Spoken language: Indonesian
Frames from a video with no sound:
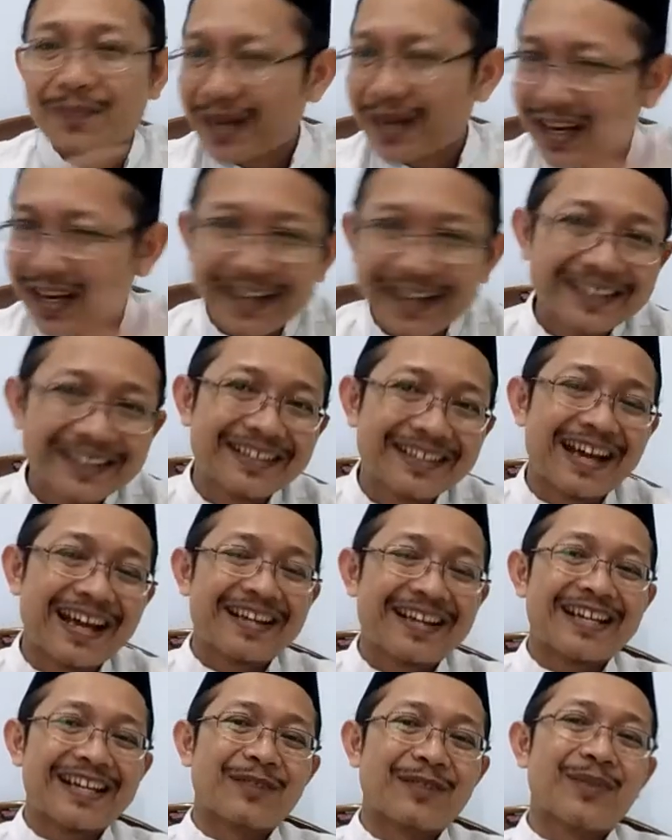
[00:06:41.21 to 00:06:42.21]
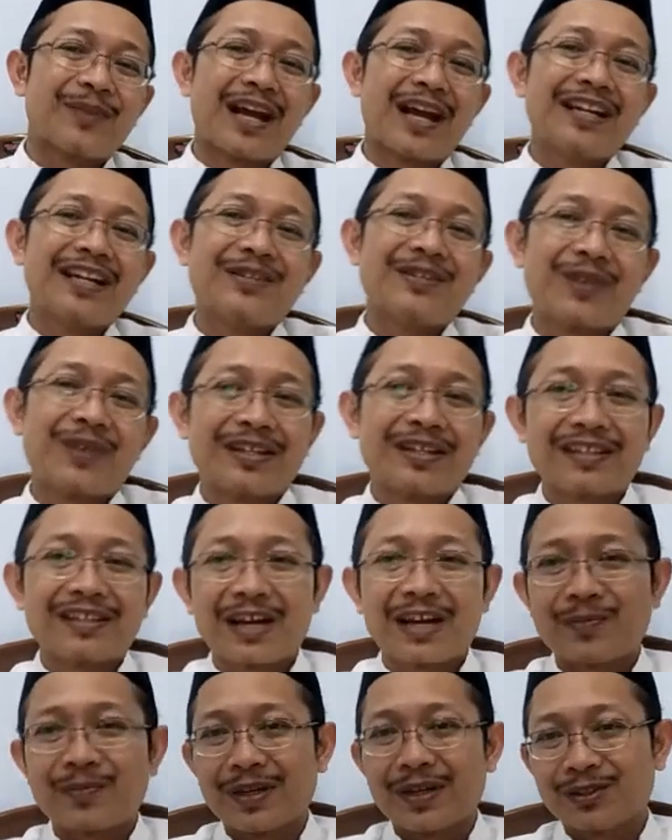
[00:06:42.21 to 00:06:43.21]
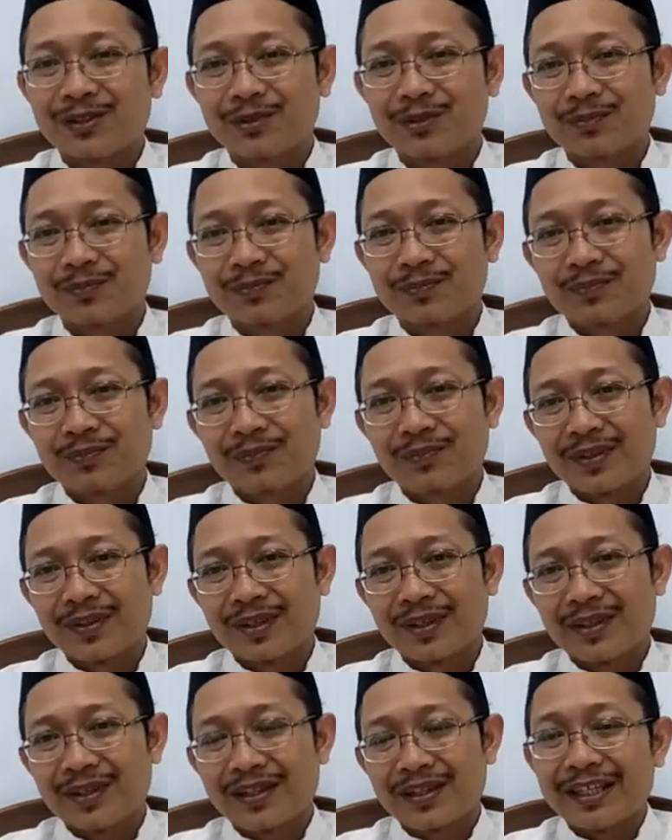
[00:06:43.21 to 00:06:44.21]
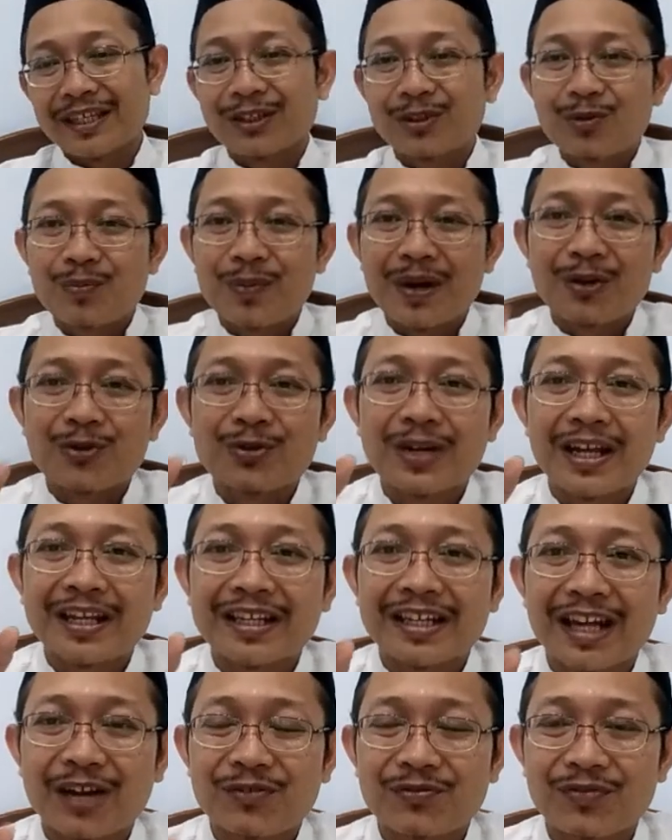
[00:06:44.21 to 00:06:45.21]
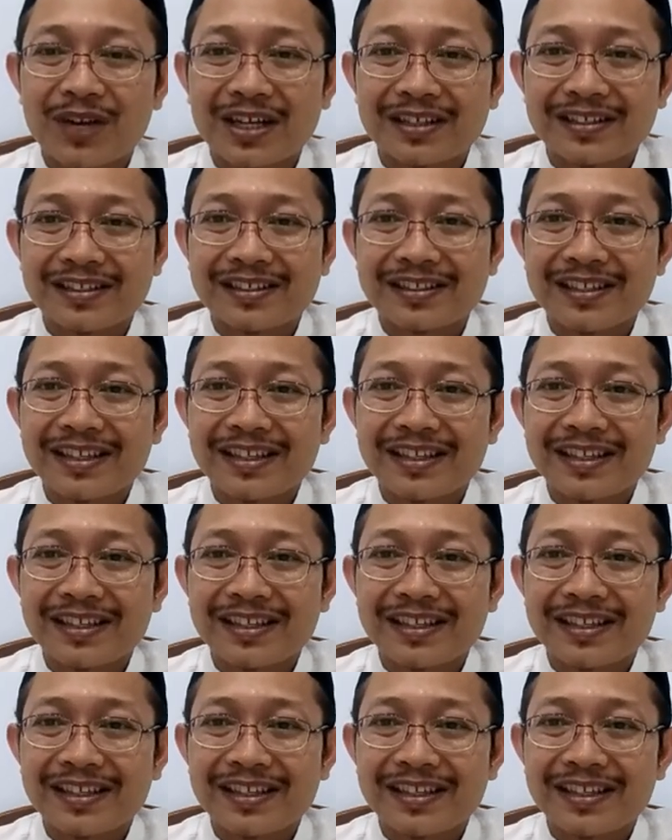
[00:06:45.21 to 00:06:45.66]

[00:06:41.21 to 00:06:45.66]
Barangkali tidak ada yang berani, wahai sahabatku. Itu baru dari nafas.